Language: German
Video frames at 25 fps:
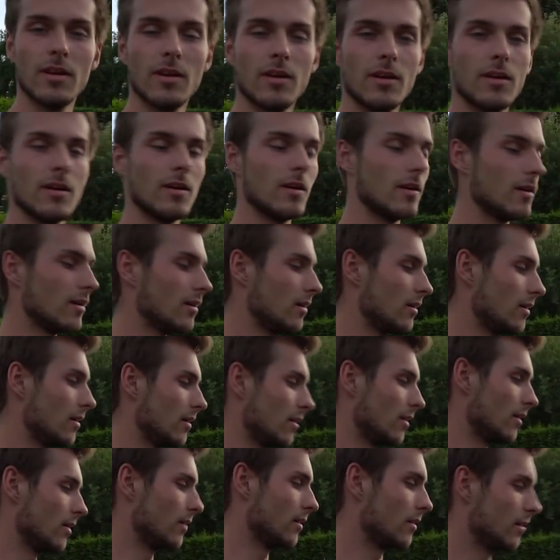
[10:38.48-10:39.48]
Mhm.
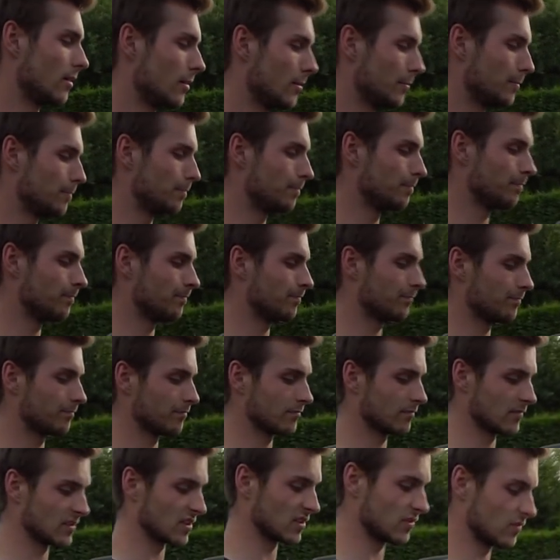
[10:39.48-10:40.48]
Ähm,
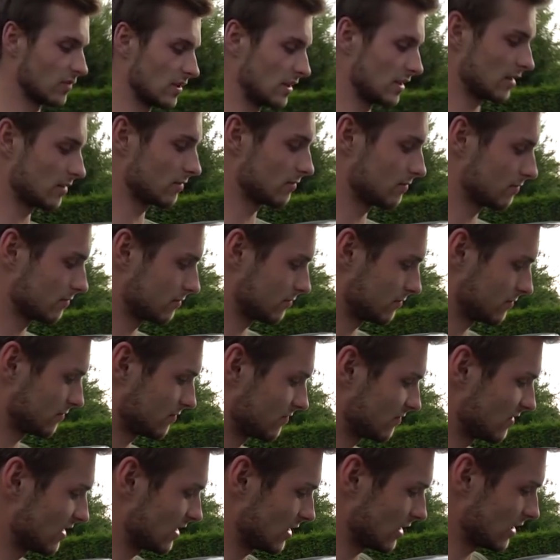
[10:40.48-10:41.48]
deswegen
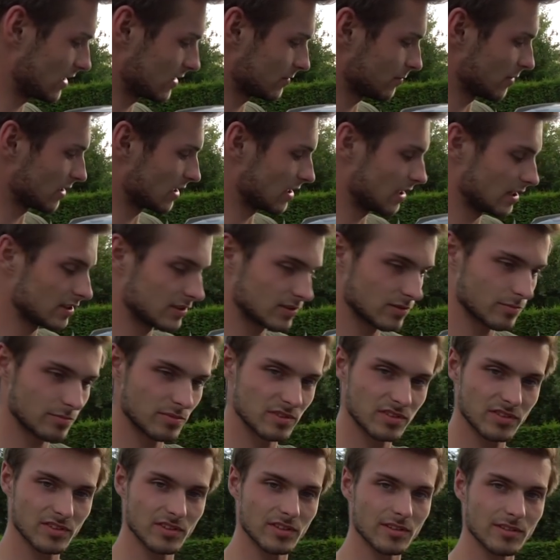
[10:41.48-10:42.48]
werde ich erstmal gleich so ein
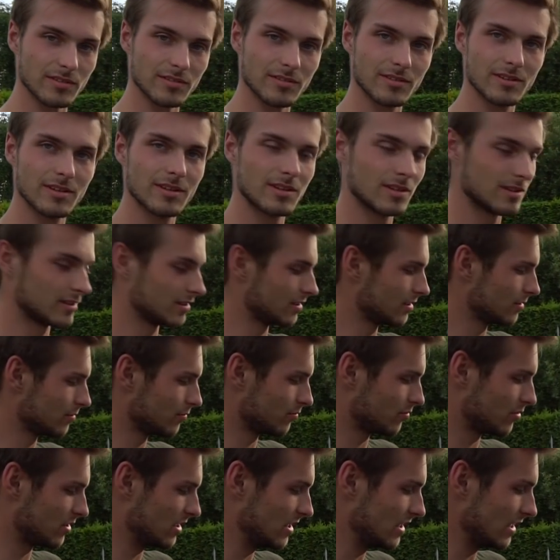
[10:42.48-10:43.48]
bisschen
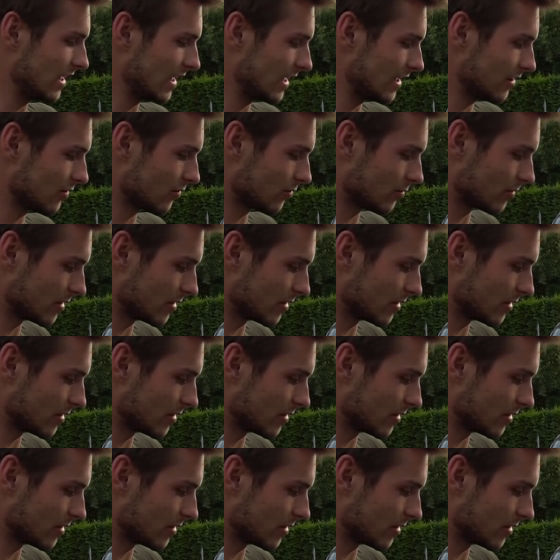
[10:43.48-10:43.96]
Piano